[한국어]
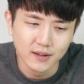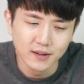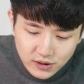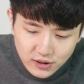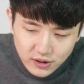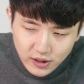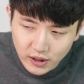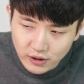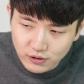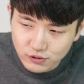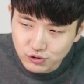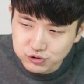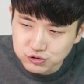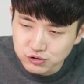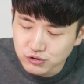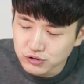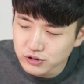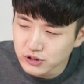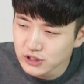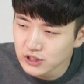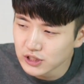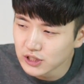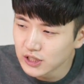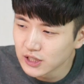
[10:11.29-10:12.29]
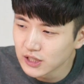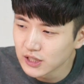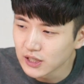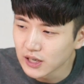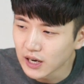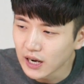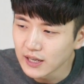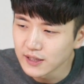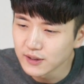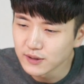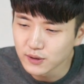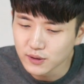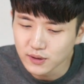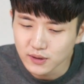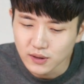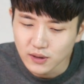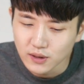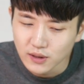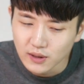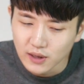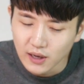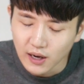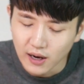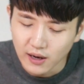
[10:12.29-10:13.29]
근데 굳이 한
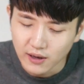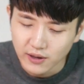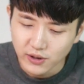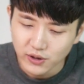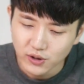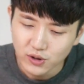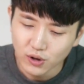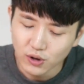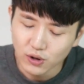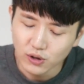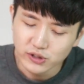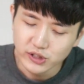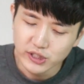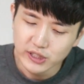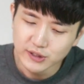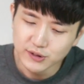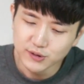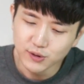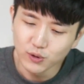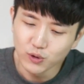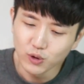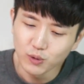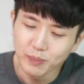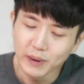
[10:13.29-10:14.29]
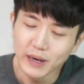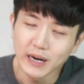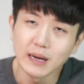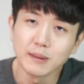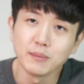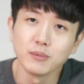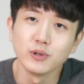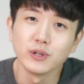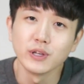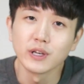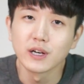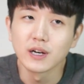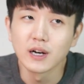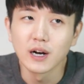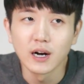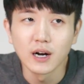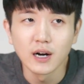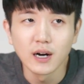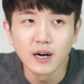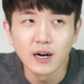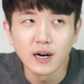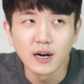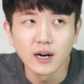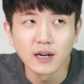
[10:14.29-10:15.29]
이거 칫솔로
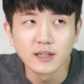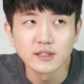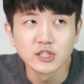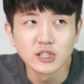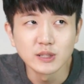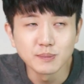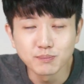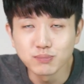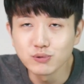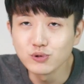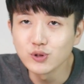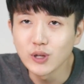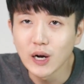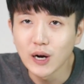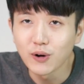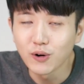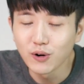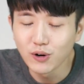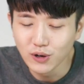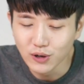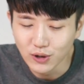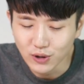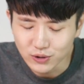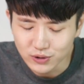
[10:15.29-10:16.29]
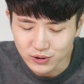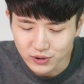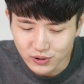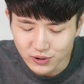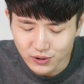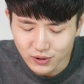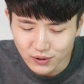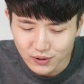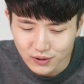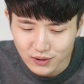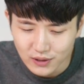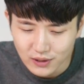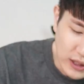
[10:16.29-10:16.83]
빨아보니까 한 10분도 안 걸리거든요?